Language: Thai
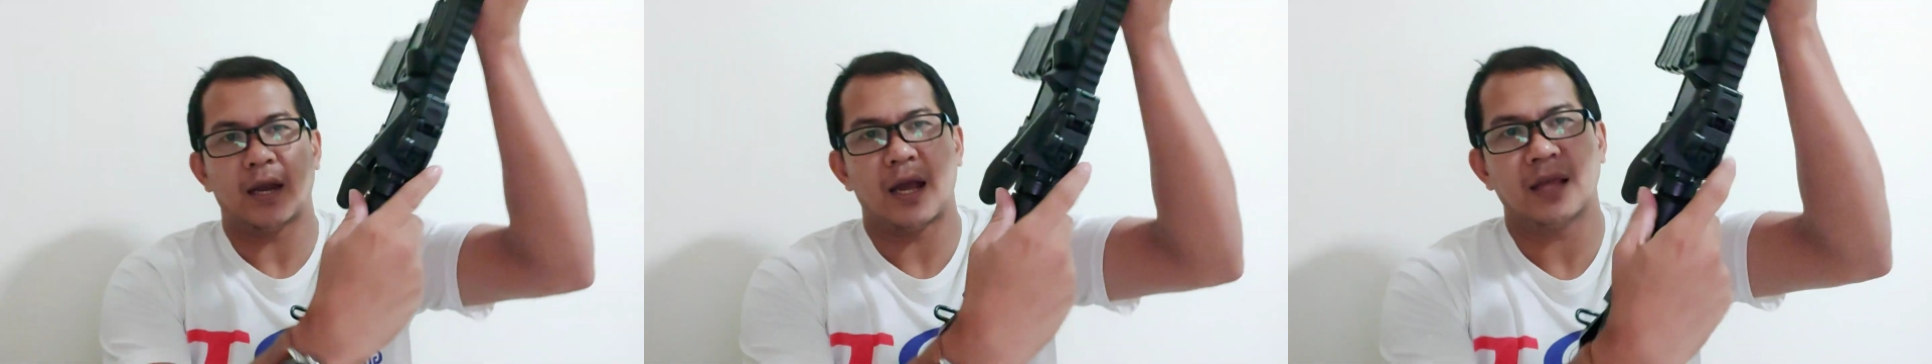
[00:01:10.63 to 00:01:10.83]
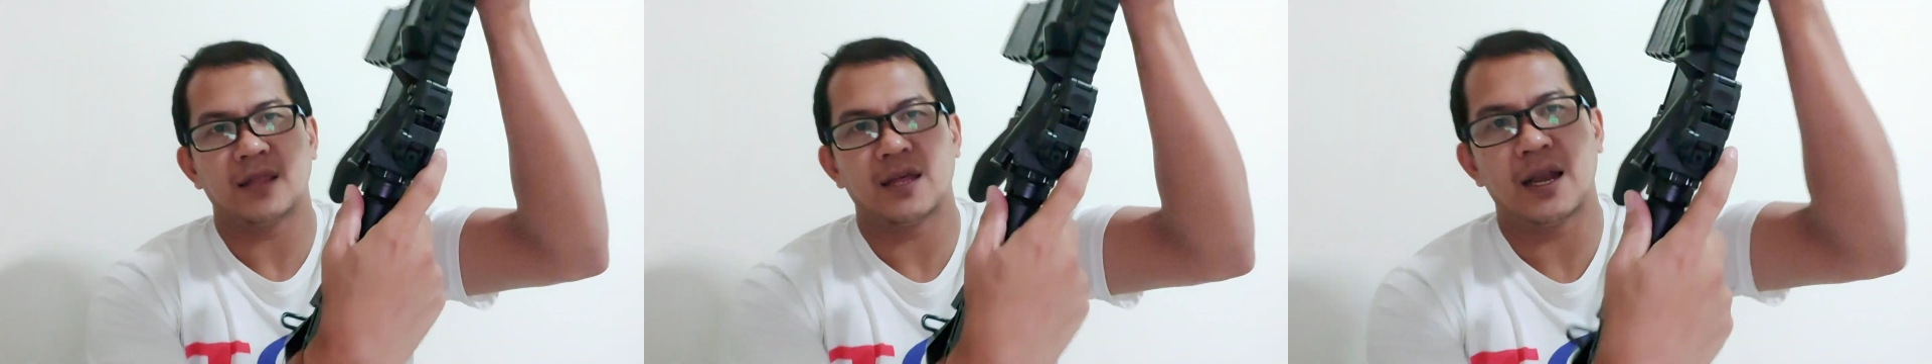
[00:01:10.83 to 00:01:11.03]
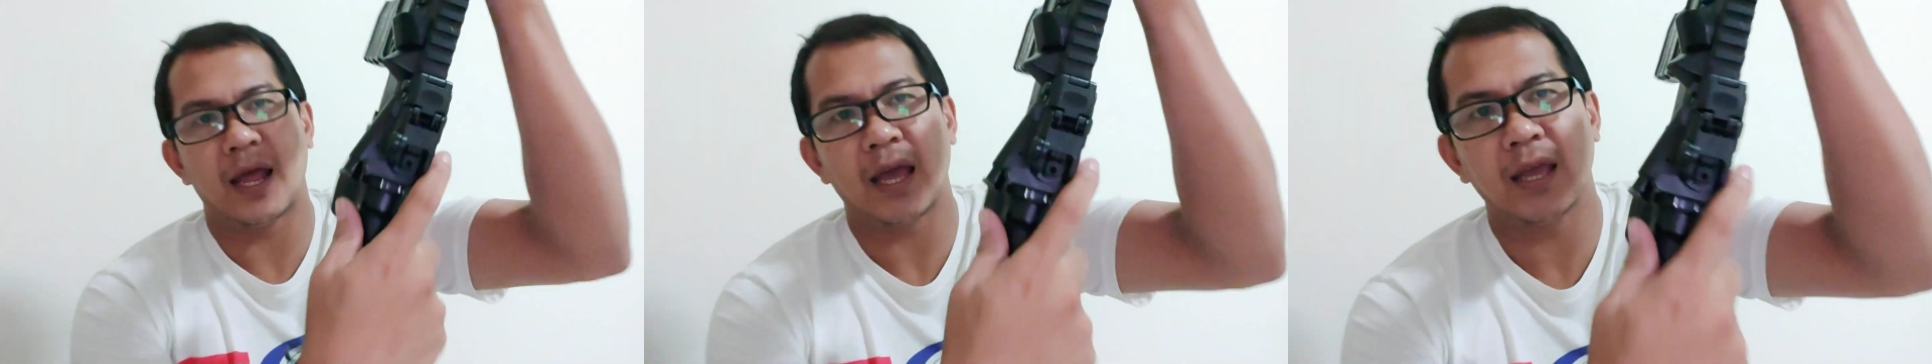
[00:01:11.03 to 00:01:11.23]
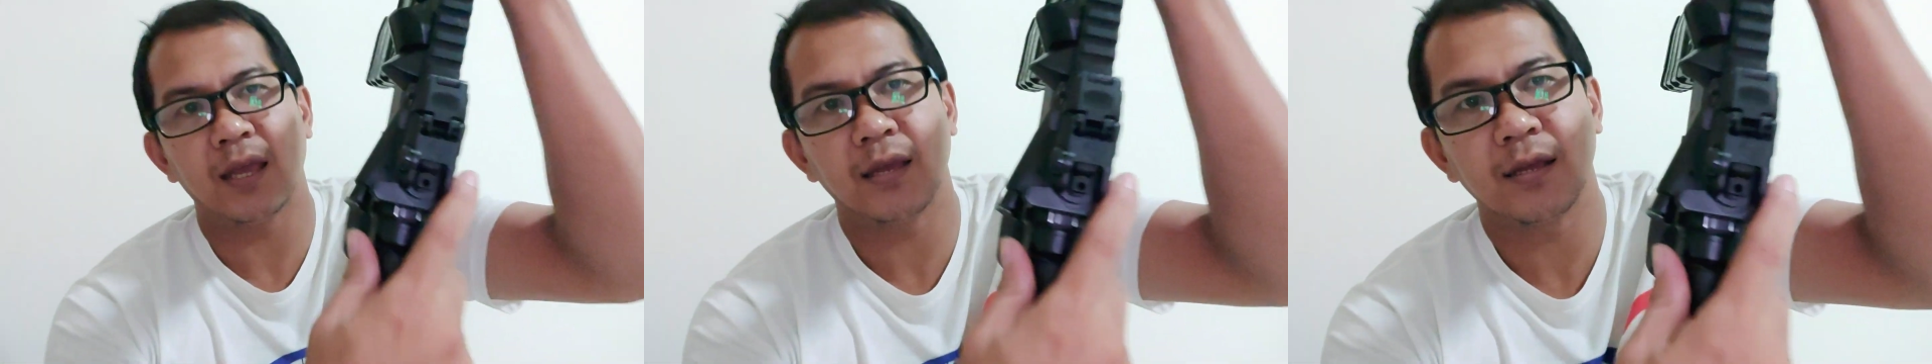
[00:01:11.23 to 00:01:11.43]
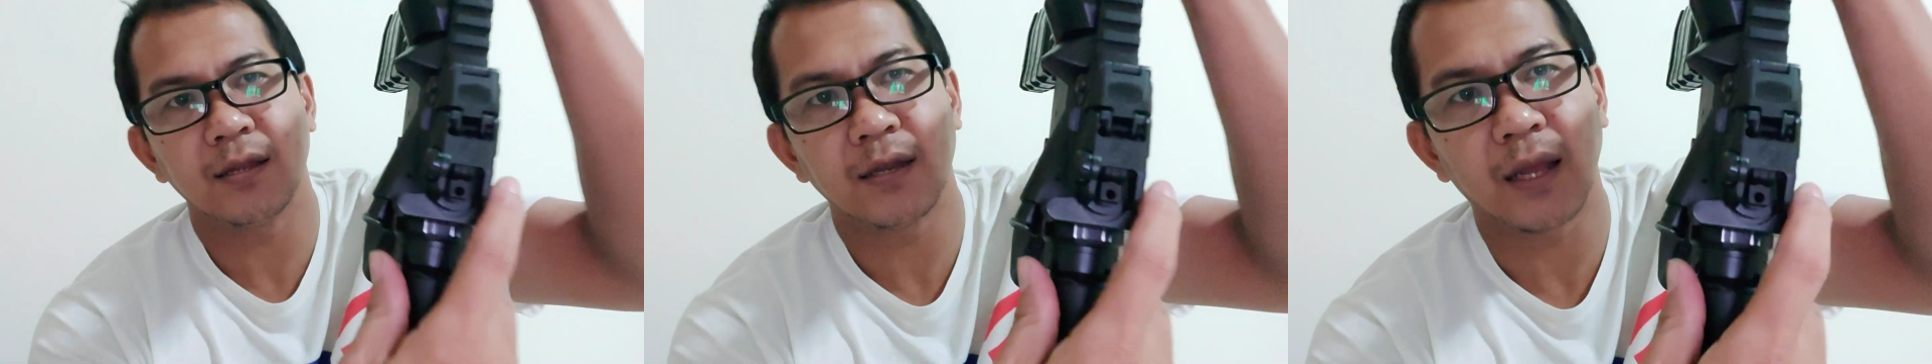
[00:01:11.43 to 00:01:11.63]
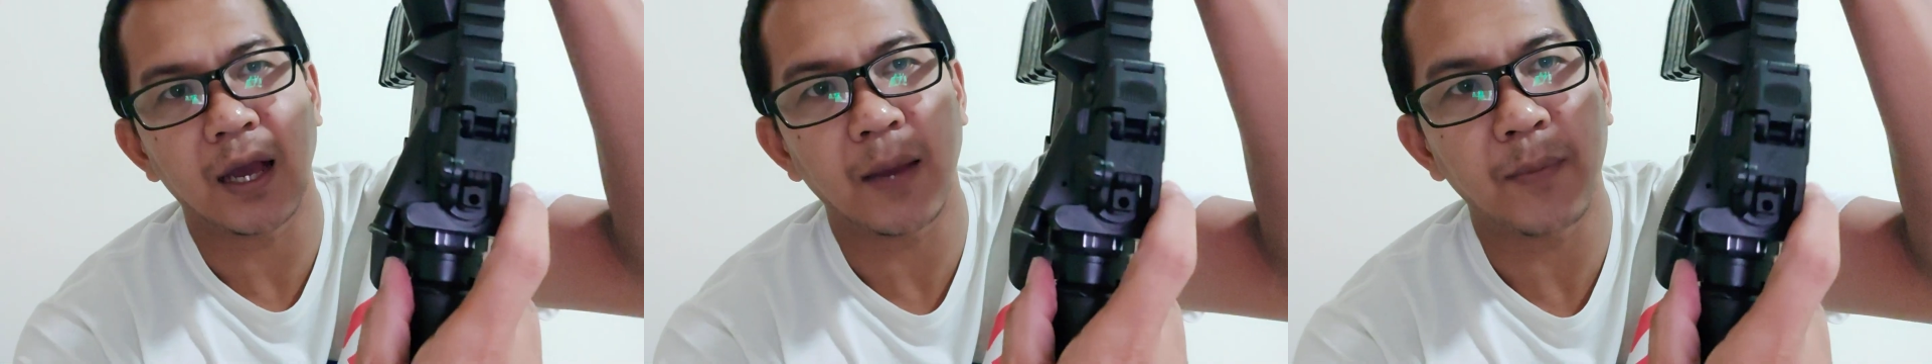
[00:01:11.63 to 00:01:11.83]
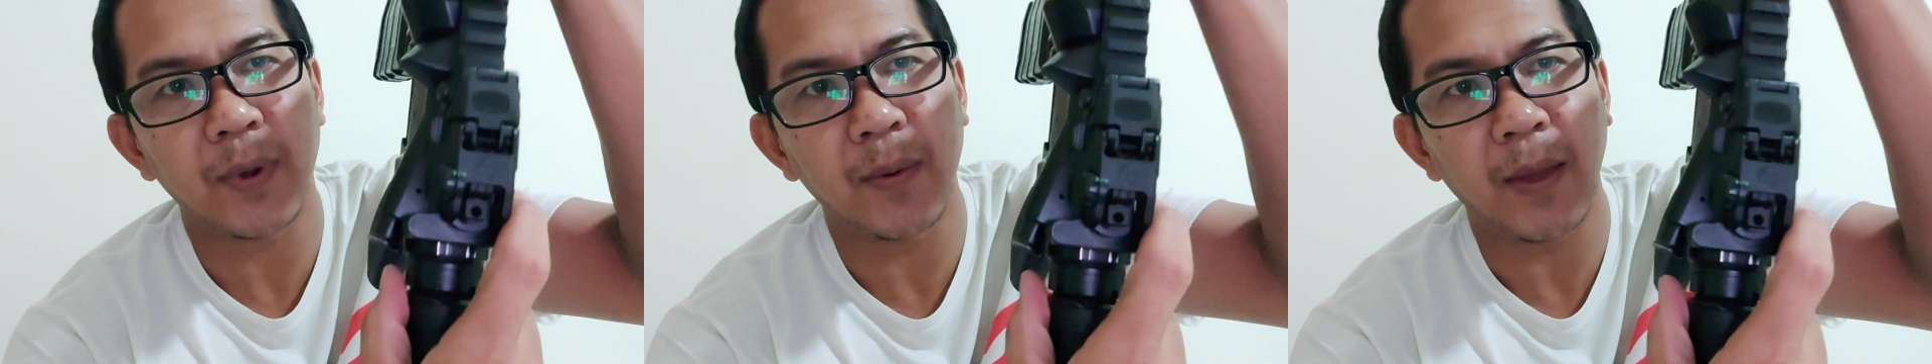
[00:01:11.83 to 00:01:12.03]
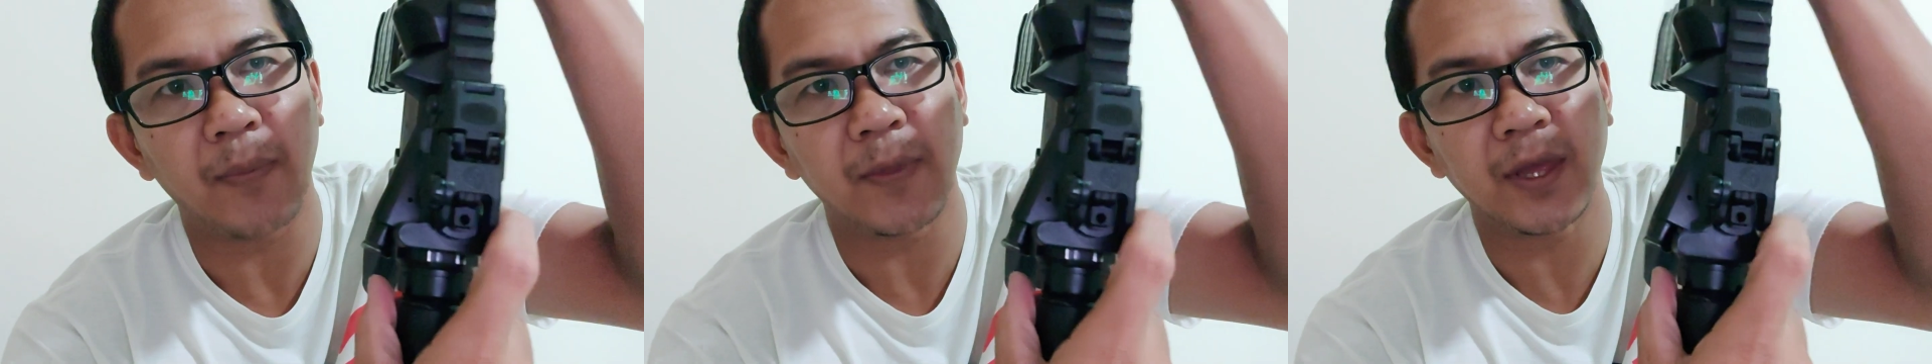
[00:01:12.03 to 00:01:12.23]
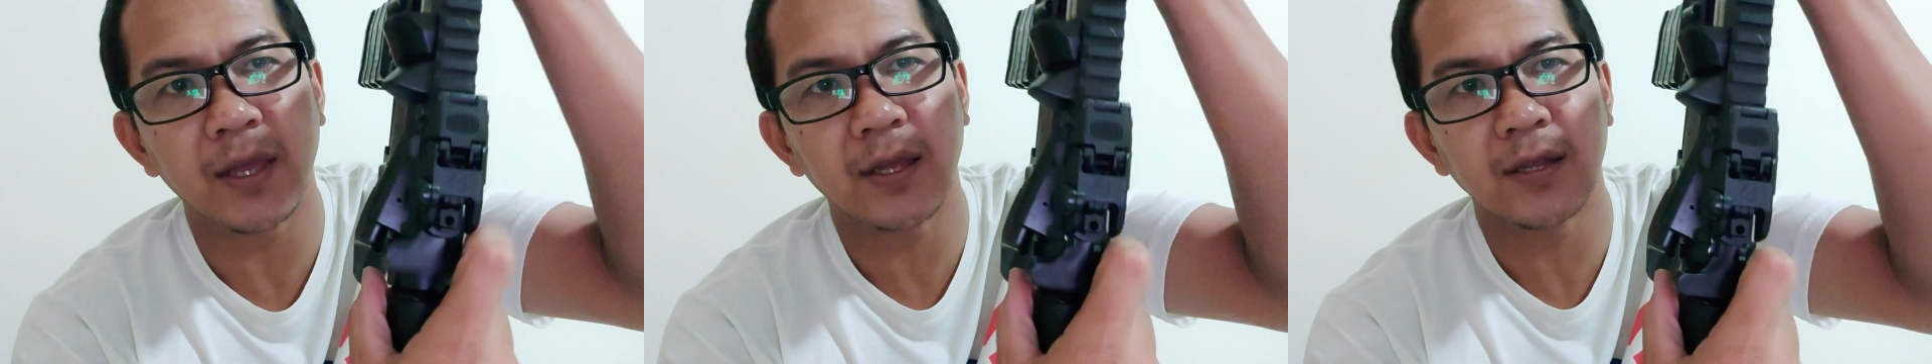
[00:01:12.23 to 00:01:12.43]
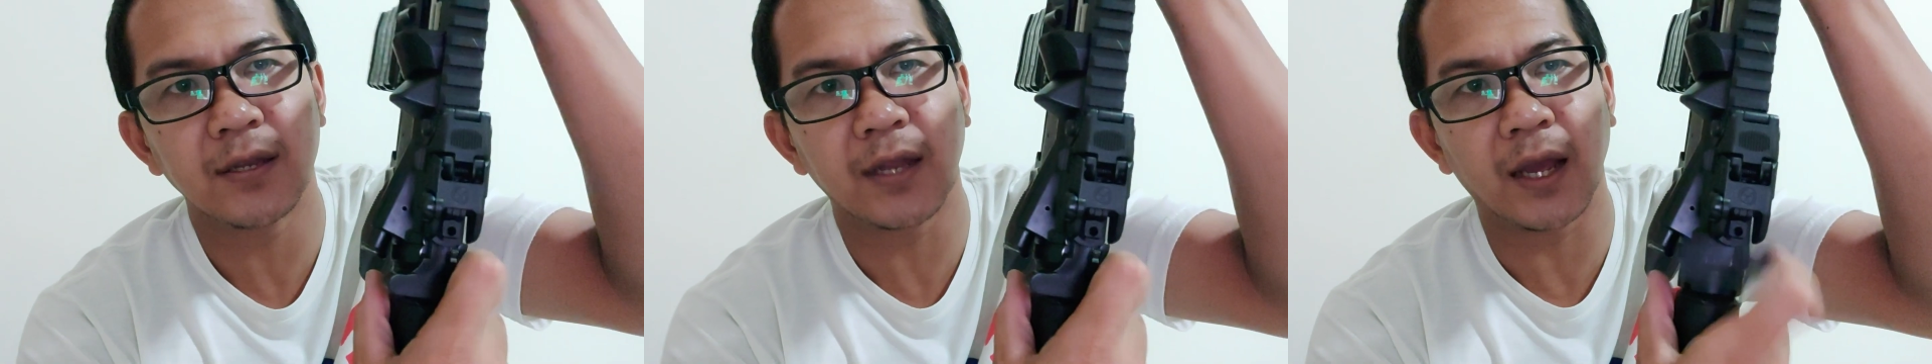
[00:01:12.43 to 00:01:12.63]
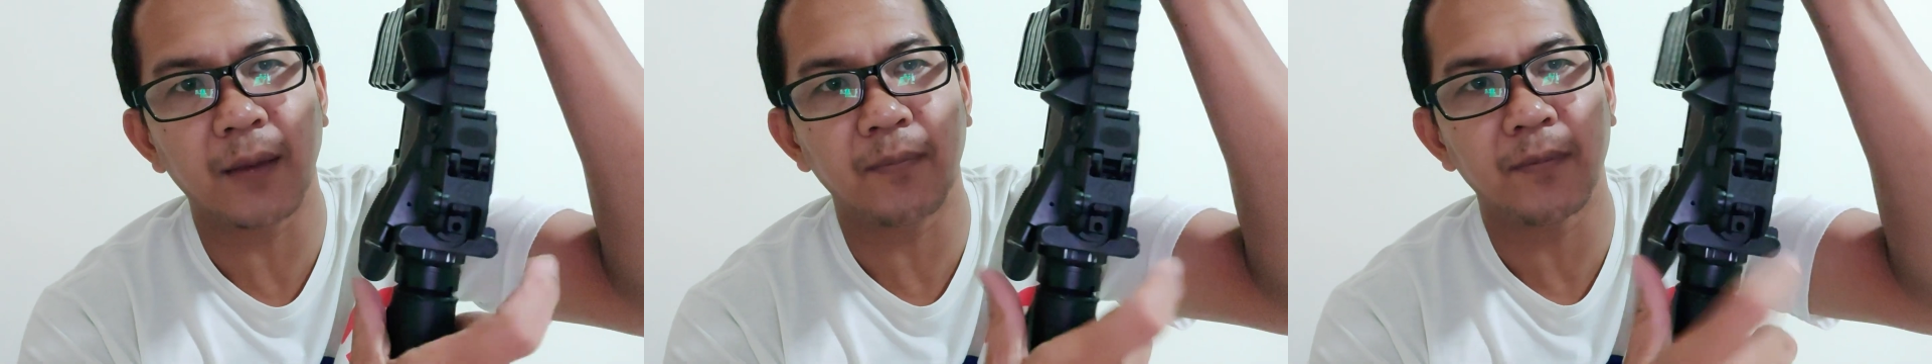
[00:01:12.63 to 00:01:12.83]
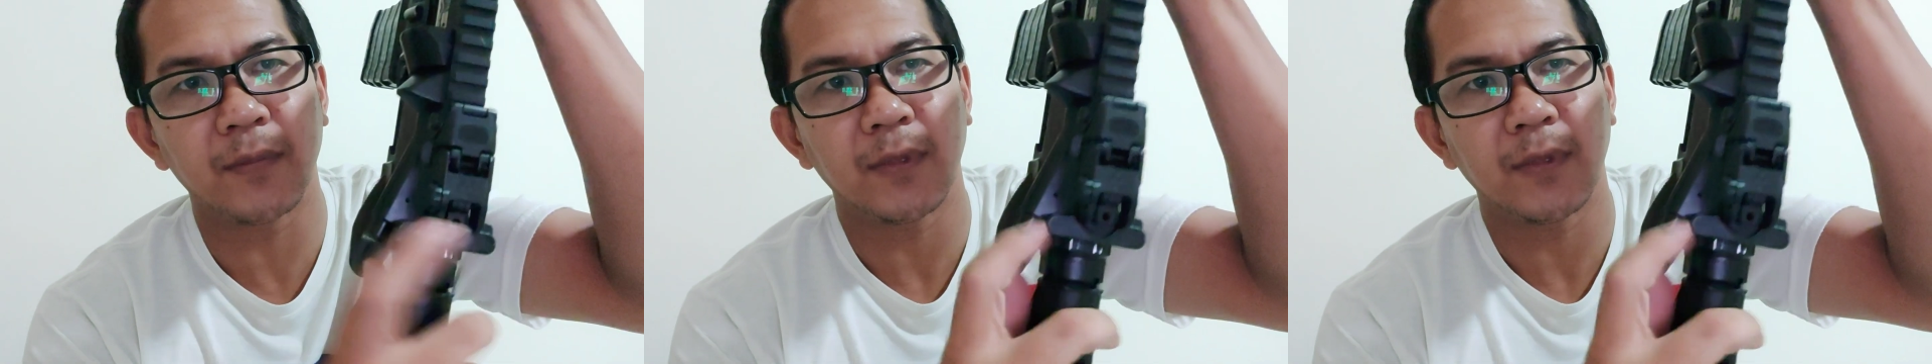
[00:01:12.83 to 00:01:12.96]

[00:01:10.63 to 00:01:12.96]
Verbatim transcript: ข้างสไลด์นะครับเป็นแบบนี้นะครับ